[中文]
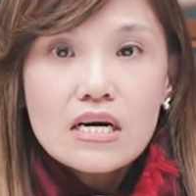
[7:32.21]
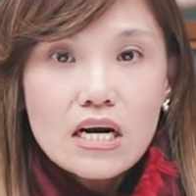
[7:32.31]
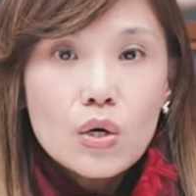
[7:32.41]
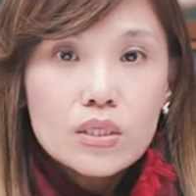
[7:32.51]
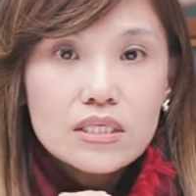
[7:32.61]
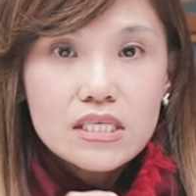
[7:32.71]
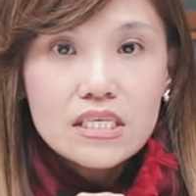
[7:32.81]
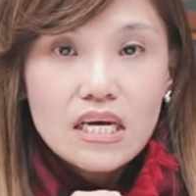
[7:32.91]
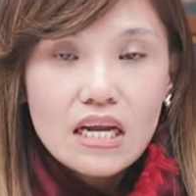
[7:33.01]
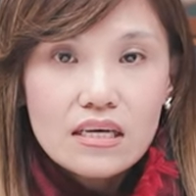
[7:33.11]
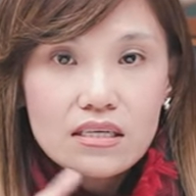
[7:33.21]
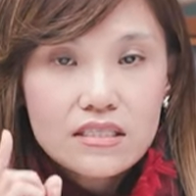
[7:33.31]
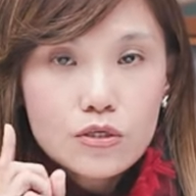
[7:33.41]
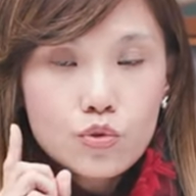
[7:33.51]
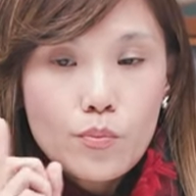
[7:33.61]
然后呢，接下来呢，
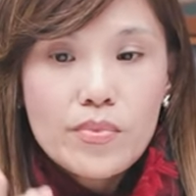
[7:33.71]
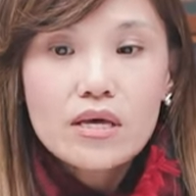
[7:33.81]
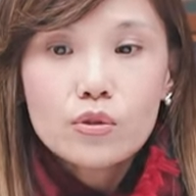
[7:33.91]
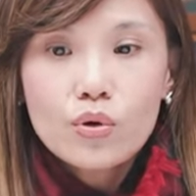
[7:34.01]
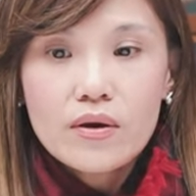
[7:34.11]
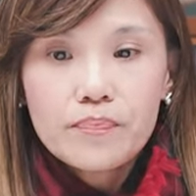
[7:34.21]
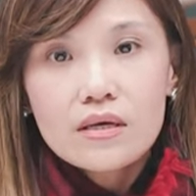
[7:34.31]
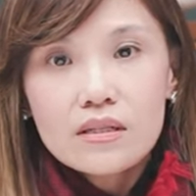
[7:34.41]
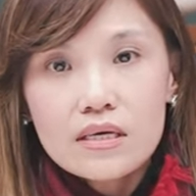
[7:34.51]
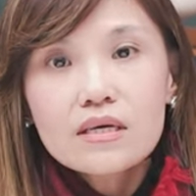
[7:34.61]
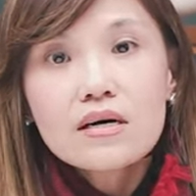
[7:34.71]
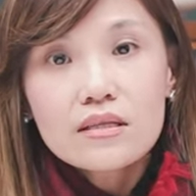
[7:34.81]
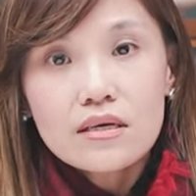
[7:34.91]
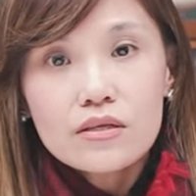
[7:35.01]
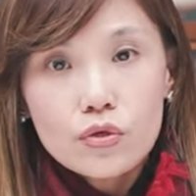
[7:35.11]
再去面对你可
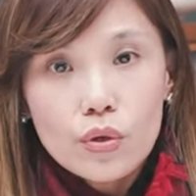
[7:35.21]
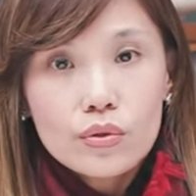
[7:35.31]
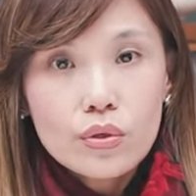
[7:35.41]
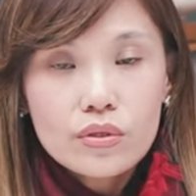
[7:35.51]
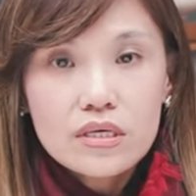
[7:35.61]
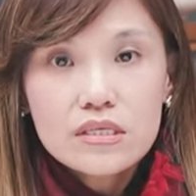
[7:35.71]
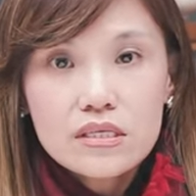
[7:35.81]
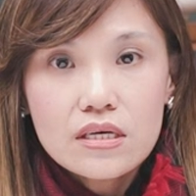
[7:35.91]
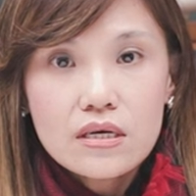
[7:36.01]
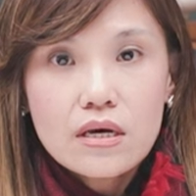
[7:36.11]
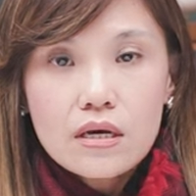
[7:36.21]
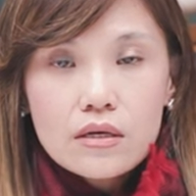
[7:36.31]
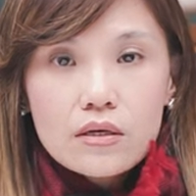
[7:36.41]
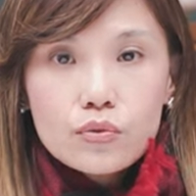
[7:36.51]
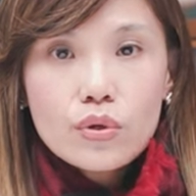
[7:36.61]
能拥有的一些
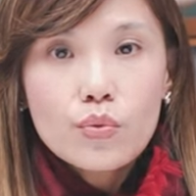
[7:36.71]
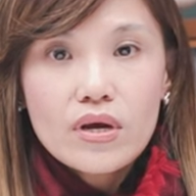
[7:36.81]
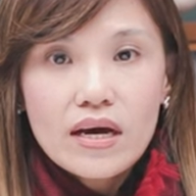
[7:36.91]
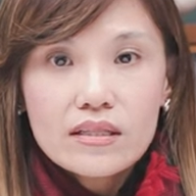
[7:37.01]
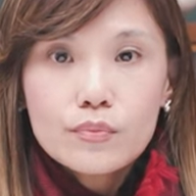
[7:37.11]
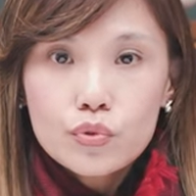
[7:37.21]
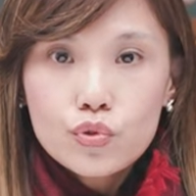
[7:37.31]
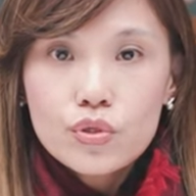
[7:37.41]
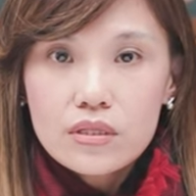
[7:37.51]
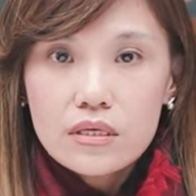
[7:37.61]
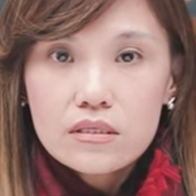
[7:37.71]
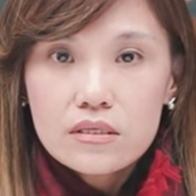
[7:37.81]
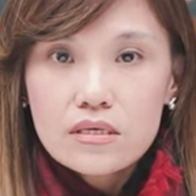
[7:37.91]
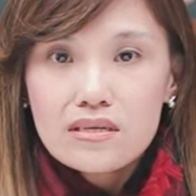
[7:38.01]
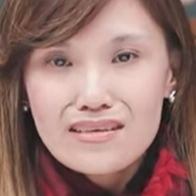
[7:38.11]
对未来的不确定
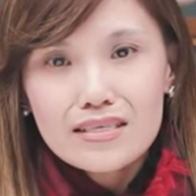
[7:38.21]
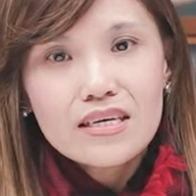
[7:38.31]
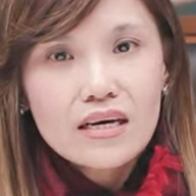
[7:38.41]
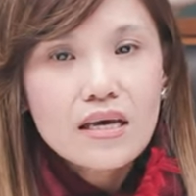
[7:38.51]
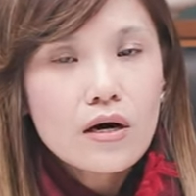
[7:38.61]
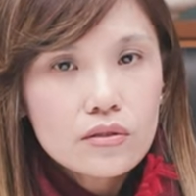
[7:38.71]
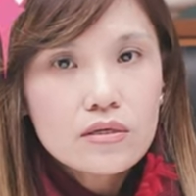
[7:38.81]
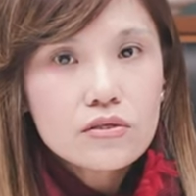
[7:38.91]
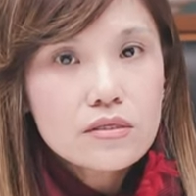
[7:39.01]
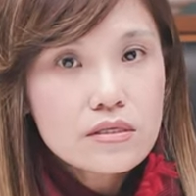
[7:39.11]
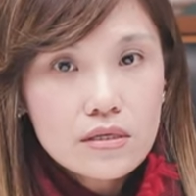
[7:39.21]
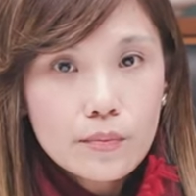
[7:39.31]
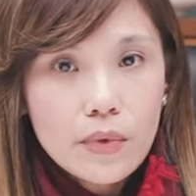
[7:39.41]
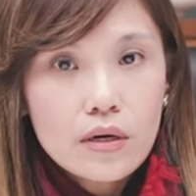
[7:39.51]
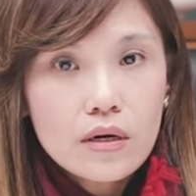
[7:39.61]
性，你想要的是什
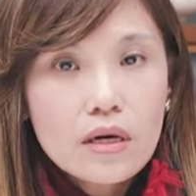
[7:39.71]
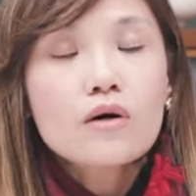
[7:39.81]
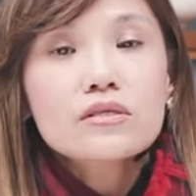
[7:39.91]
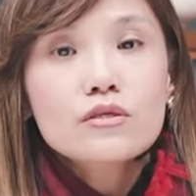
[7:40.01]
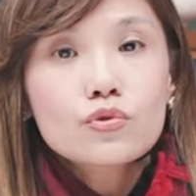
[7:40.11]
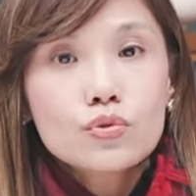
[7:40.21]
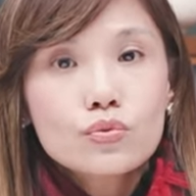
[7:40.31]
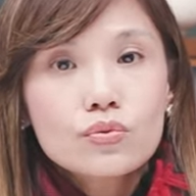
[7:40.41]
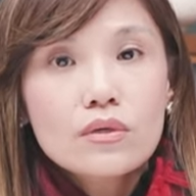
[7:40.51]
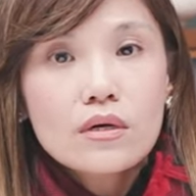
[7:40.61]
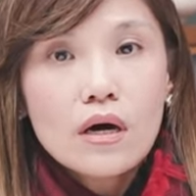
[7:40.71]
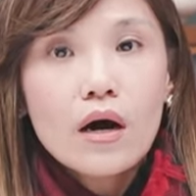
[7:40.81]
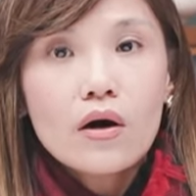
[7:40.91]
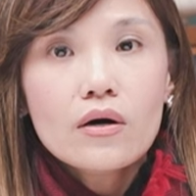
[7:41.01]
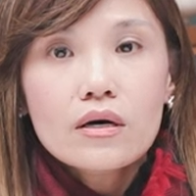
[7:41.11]
么？搞清楚，
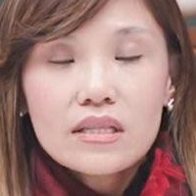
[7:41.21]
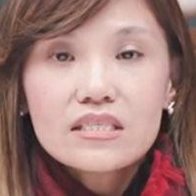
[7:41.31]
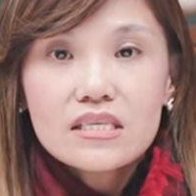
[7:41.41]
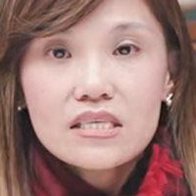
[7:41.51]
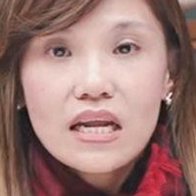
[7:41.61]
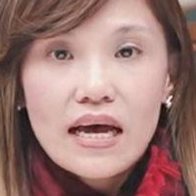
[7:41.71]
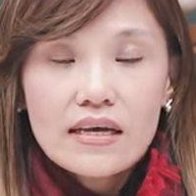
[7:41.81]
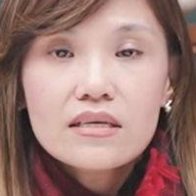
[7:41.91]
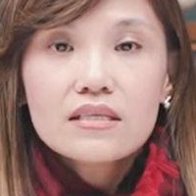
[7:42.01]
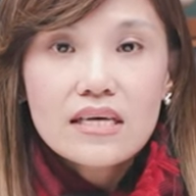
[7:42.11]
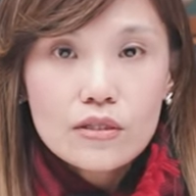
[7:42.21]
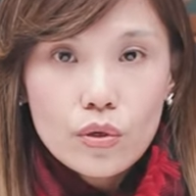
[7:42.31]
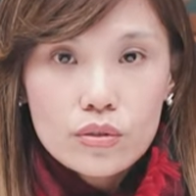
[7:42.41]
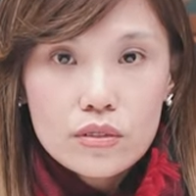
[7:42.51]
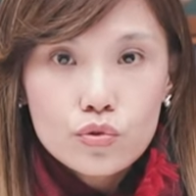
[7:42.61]
好。那接下来再
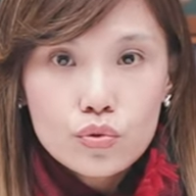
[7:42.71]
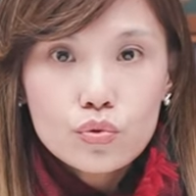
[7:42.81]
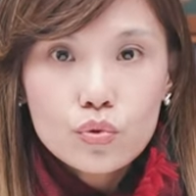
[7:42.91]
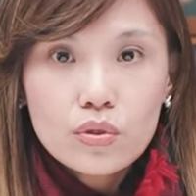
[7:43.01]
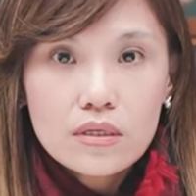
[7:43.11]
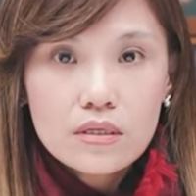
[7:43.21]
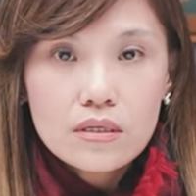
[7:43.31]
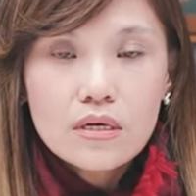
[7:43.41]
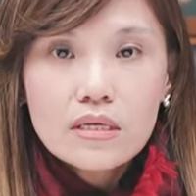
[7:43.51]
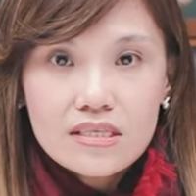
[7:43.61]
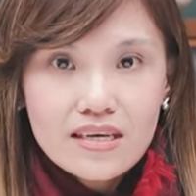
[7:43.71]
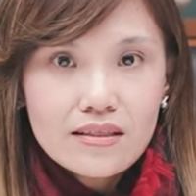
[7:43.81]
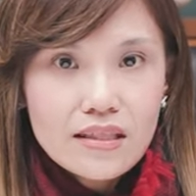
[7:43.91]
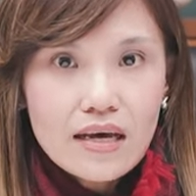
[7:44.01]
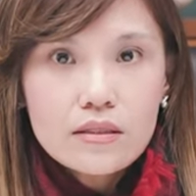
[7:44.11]
懂得去做一个简
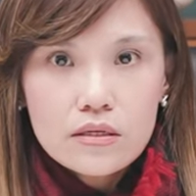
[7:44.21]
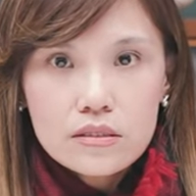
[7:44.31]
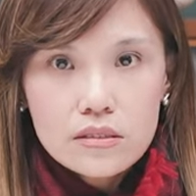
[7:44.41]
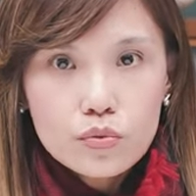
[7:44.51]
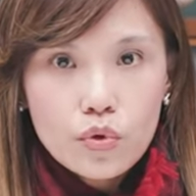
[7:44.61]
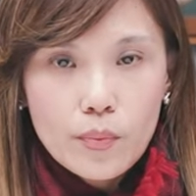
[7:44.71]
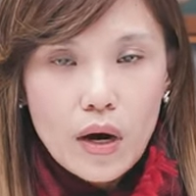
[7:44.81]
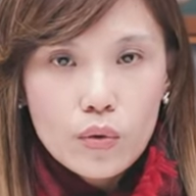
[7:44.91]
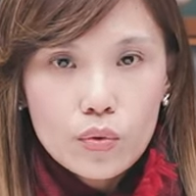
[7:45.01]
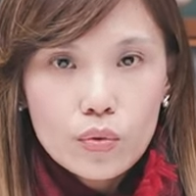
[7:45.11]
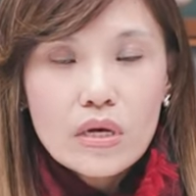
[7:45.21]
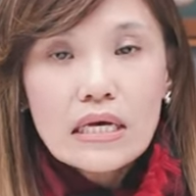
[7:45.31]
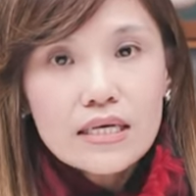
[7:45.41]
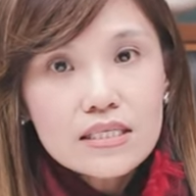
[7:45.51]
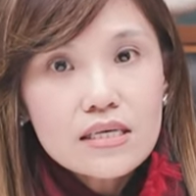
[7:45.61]
单的自我保护，
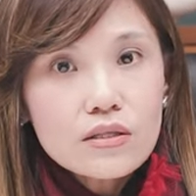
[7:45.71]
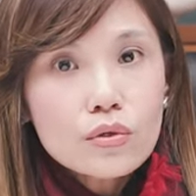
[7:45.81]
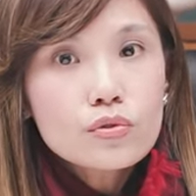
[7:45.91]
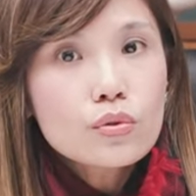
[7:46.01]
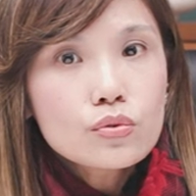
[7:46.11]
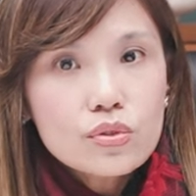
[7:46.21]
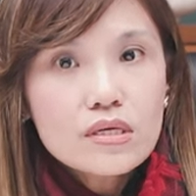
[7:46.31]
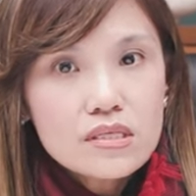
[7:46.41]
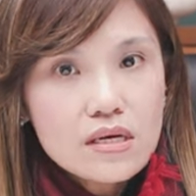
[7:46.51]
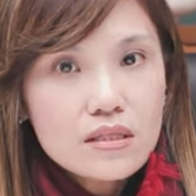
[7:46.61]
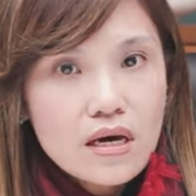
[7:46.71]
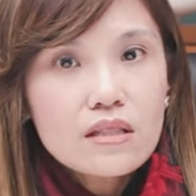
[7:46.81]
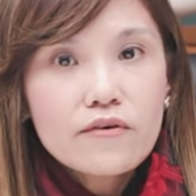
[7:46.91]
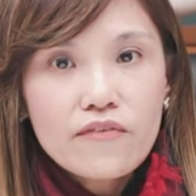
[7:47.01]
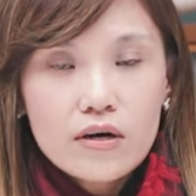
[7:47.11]
一切都从最简单
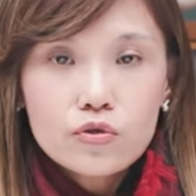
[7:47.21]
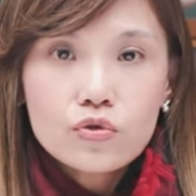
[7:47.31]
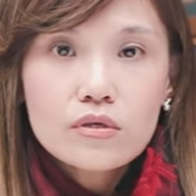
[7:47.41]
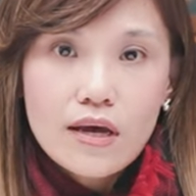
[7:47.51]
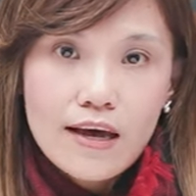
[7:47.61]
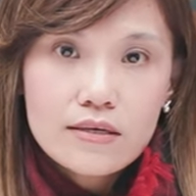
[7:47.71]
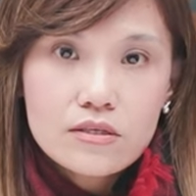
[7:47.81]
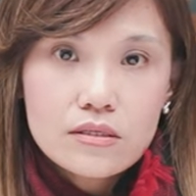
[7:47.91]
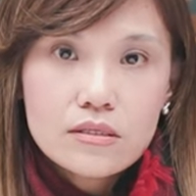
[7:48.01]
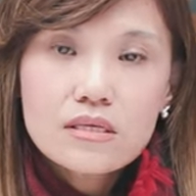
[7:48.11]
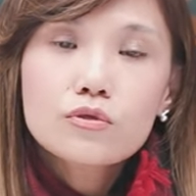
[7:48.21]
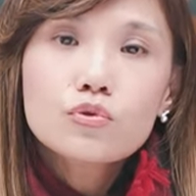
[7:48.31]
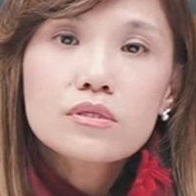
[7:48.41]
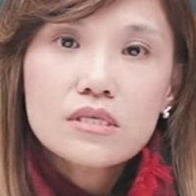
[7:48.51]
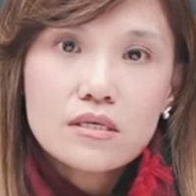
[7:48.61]
的方式开始，先
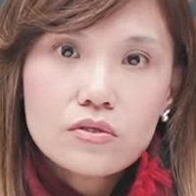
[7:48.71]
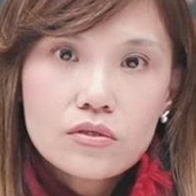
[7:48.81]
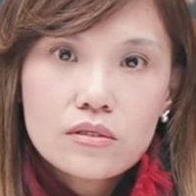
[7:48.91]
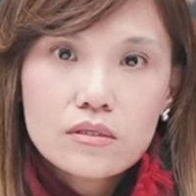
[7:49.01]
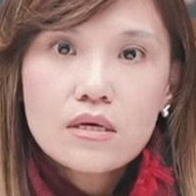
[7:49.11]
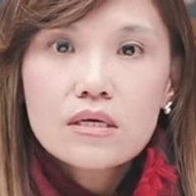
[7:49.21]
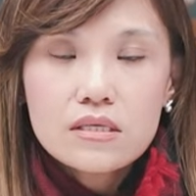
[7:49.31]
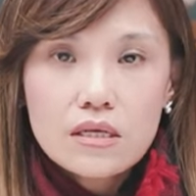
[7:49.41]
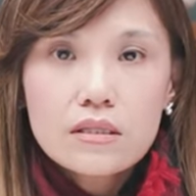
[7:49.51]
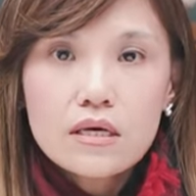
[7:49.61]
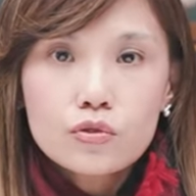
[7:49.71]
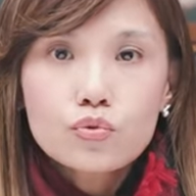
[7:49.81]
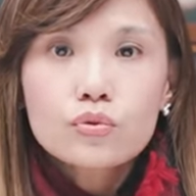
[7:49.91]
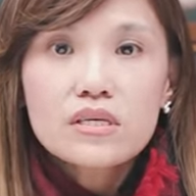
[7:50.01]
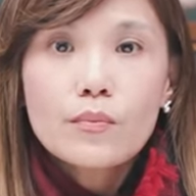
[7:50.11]
去检视，先停
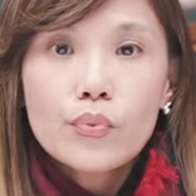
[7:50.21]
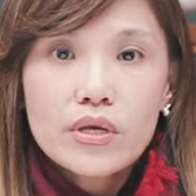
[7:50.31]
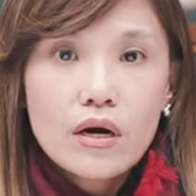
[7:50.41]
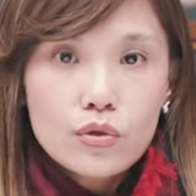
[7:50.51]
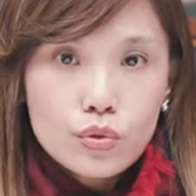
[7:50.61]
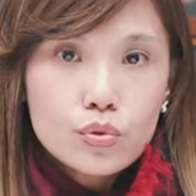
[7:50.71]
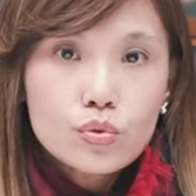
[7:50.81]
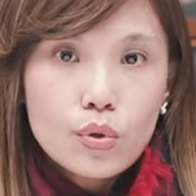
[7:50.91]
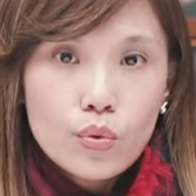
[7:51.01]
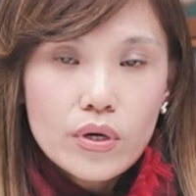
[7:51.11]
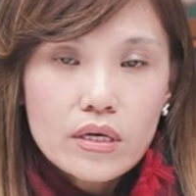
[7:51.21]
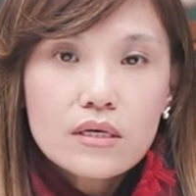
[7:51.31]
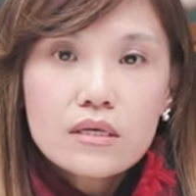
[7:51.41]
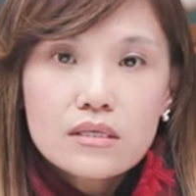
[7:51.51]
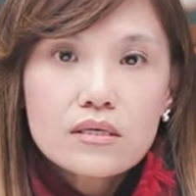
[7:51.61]
住，先不要有作为，
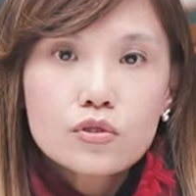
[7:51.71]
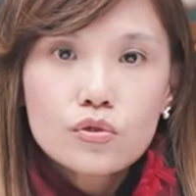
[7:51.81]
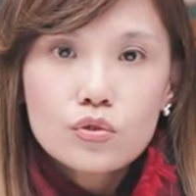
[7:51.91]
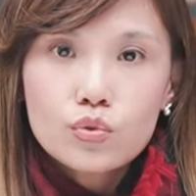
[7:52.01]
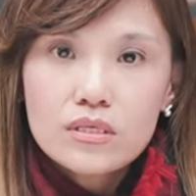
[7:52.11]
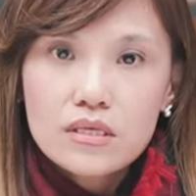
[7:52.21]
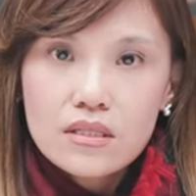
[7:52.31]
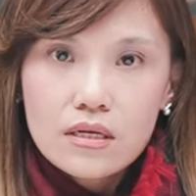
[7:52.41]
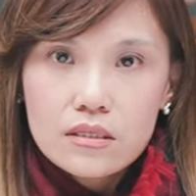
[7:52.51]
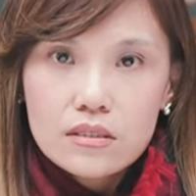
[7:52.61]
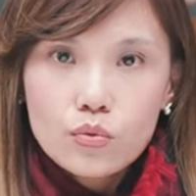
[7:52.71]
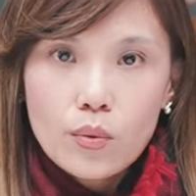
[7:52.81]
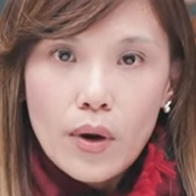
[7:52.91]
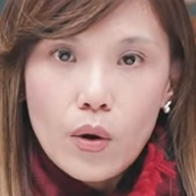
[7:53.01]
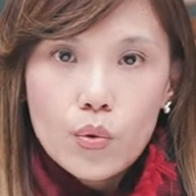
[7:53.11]
这个就是最简单的自我
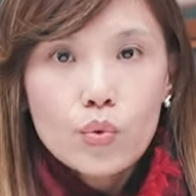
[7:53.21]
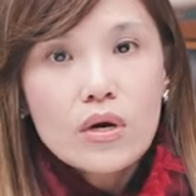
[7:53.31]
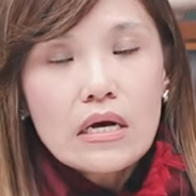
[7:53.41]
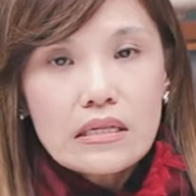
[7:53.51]
保护。